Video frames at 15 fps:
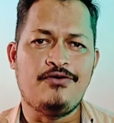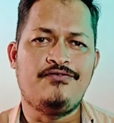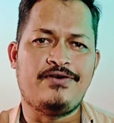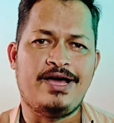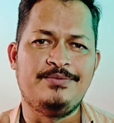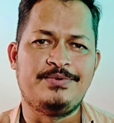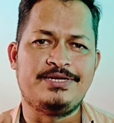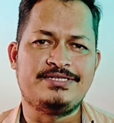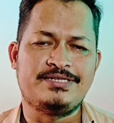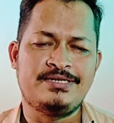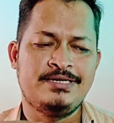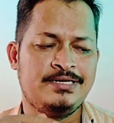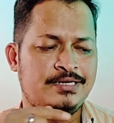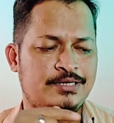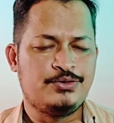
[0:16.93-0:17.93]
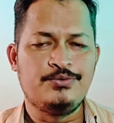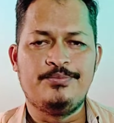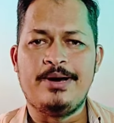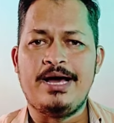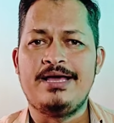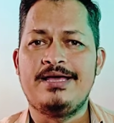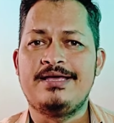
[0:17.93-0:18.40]
टॉप फाइव रीजन टू
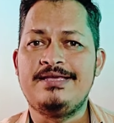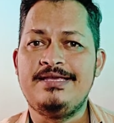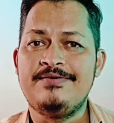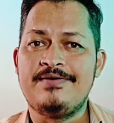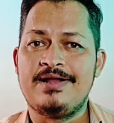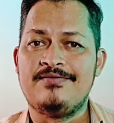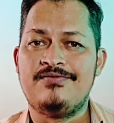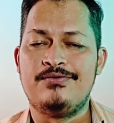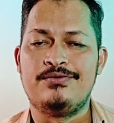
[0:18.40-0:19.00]
बाय ये वाला